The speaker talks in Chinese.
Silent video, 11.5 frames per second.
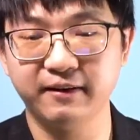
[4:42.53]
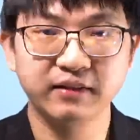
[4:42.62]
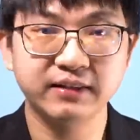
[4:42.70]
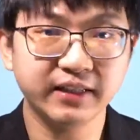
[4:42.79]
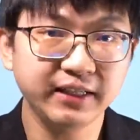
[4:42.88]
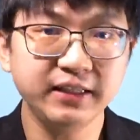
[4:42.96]

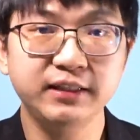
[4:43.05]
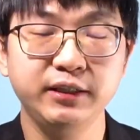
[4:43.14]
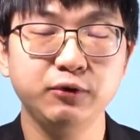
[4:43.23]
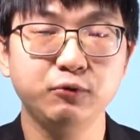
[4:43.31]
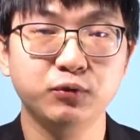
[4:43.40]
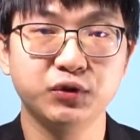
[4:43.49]
他在
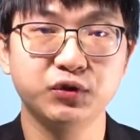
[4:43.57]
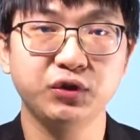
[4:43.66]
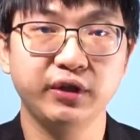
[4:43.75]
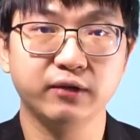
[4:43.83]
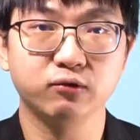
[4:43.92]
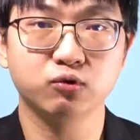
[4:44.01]
1754
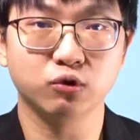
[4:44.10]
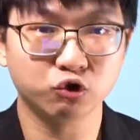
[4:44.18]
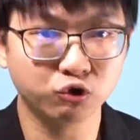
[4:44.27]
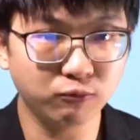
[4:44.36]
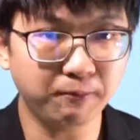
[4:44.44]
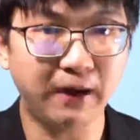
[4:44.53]
年所
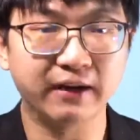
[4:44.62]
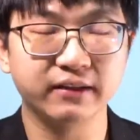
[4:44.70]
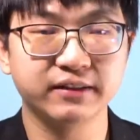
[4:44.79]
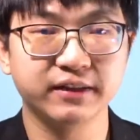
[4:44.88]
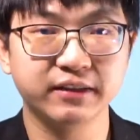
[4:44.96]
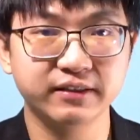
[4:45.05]
出版的
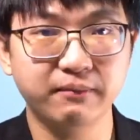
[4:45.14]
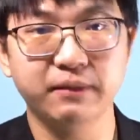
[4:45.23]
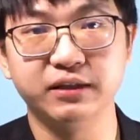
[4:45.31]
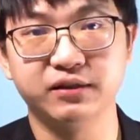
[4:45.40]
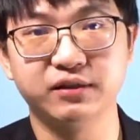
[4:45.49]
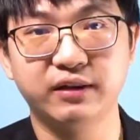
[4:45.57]
这个赞
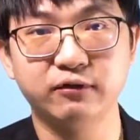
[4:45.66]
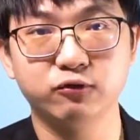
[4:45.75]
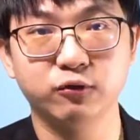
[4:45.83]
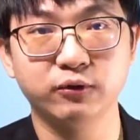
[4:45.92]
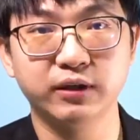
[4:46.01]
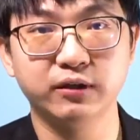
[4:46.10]
美诗当
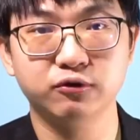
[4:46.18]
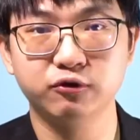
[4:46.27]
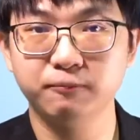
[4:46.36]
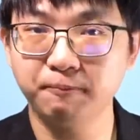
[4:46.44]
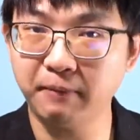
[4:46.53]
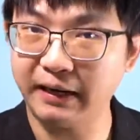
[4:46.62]
中呢，就
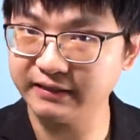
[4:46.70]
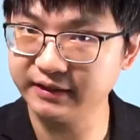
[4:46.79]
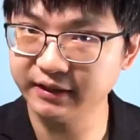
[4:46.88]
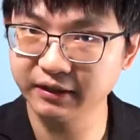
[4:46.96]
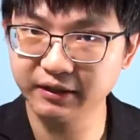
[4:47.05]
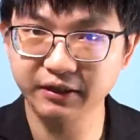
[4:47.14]
把这
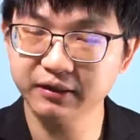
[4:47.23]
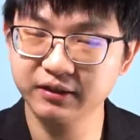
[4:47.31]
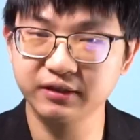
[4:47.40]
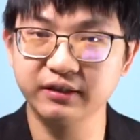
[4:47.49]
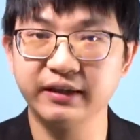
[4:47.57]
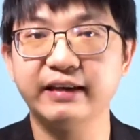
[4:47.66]
个歌
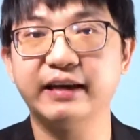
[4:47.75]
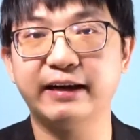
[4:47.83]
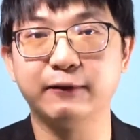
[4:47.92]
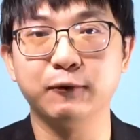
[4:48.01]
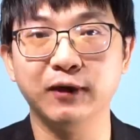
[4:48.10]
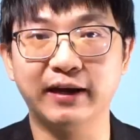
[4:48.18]
词给改
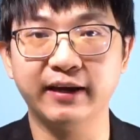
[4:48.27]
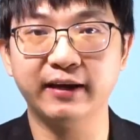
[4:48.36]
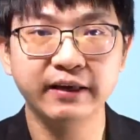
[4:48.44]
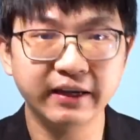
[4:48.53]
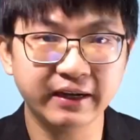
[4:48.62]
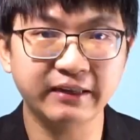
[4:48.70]
过来，
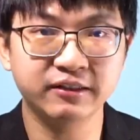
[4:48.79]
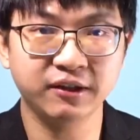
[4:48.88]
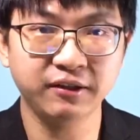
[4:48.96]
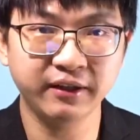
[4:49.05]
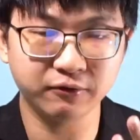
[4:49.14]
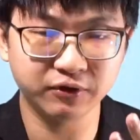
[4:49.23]
也改
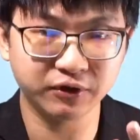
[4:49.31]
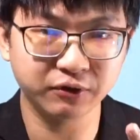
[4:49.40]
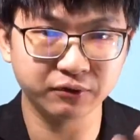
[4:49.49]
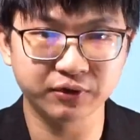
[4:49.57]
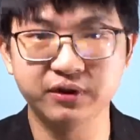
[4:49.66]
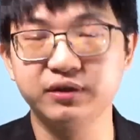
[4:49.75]
成了只
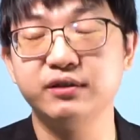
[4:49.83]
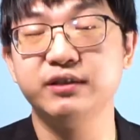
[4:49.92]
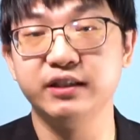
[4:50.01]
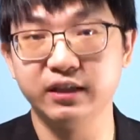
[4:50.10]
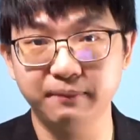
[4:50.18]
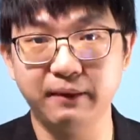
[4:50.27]
有四
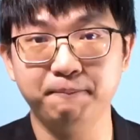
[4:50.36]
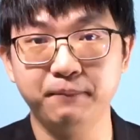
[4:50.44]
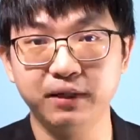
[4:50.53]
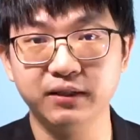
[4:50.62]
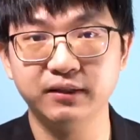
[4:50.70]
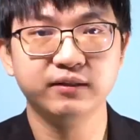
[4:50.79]
节的版本。